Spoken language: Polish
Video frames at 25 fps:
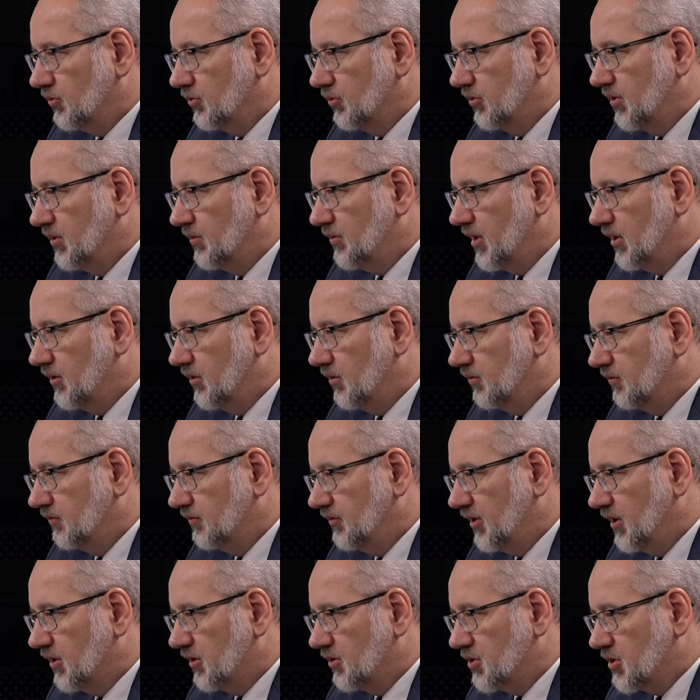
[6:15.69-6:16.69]
które mają
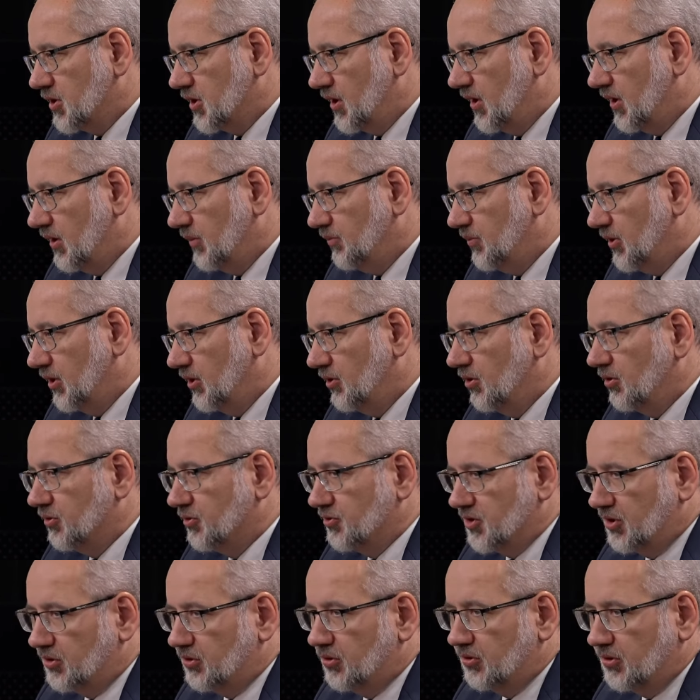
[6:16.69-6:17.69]
większe
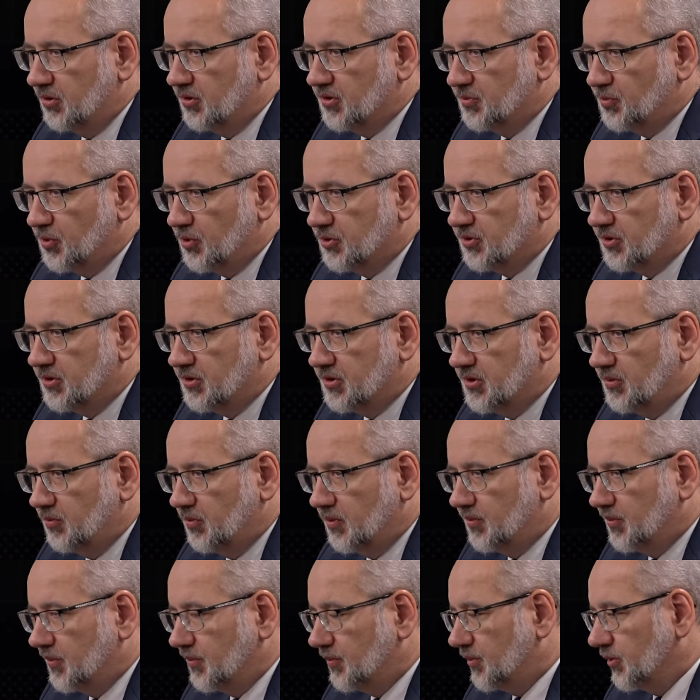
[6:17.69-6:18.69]
pieniądze do dyspozycji,
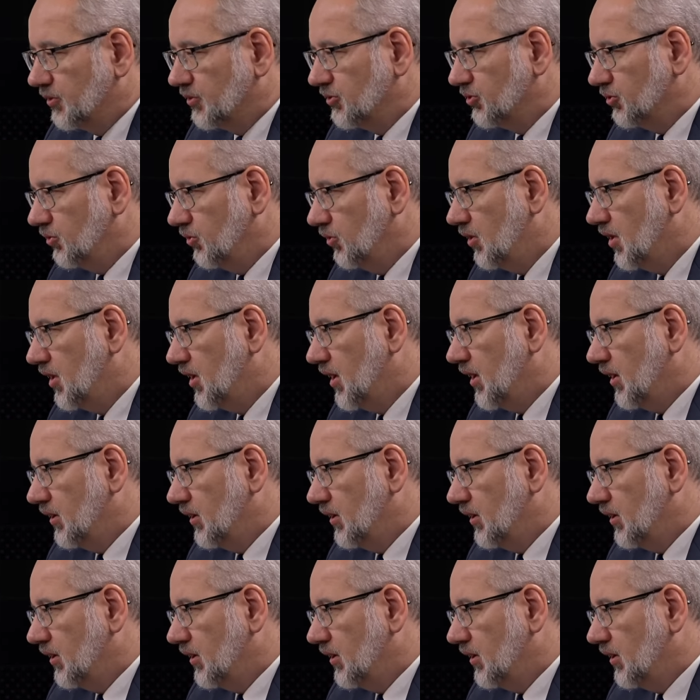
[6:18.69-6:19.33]
bo po prostu